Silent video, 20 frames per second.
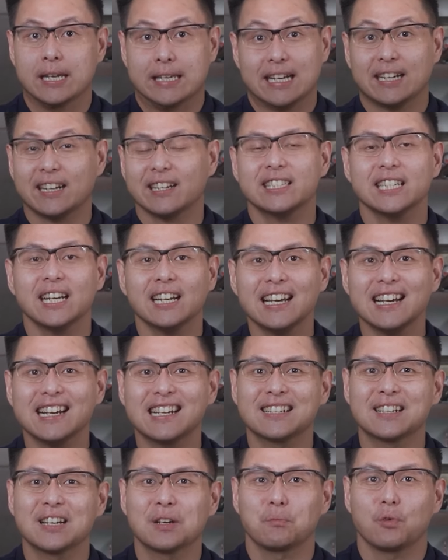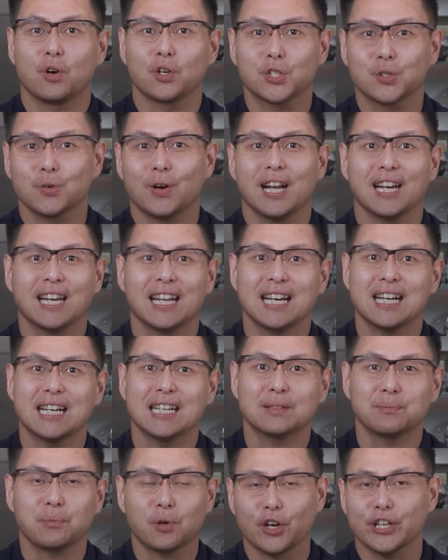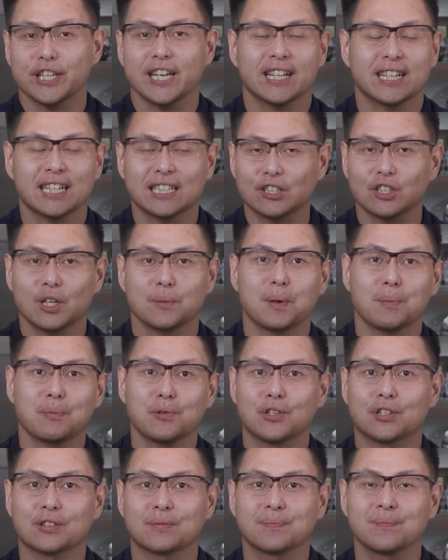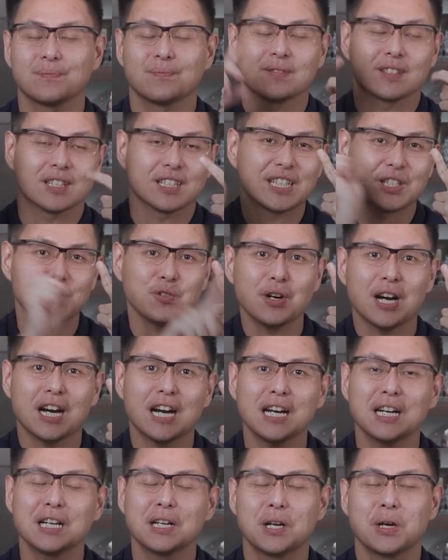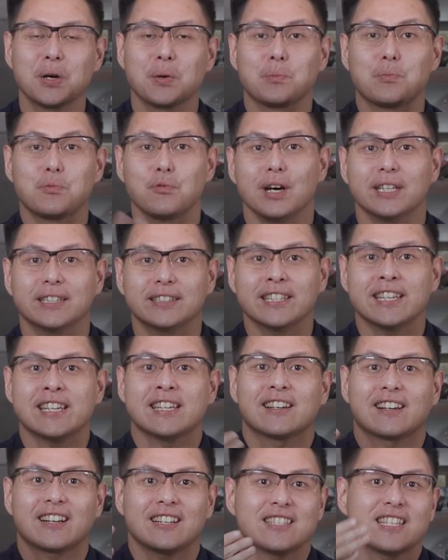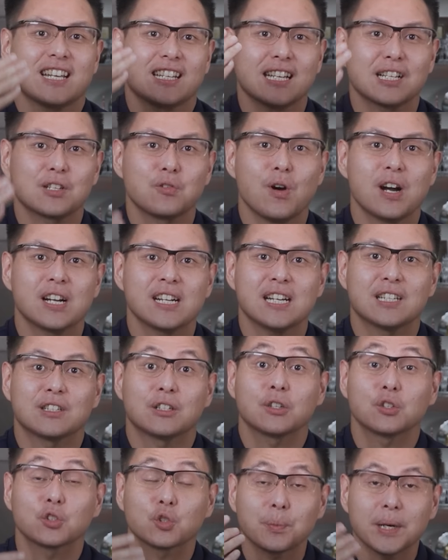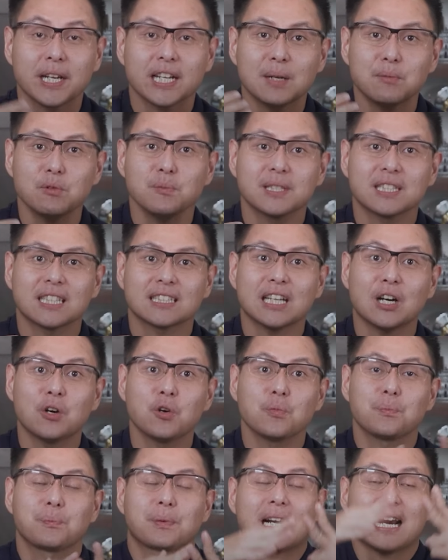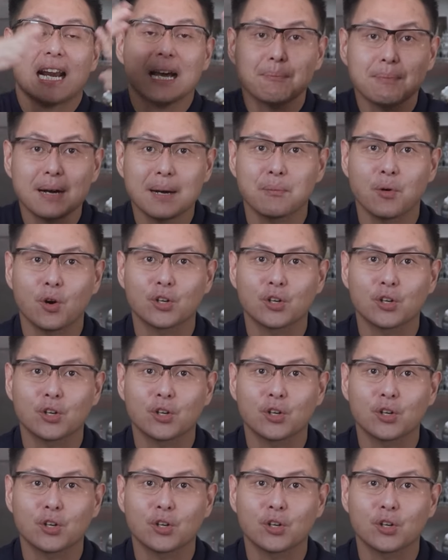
Ya kerjalah, mau jualan, proyekan, atau apapun. Kedua, buat nih rencana keuangan, supaya kamu bisa tahu berapa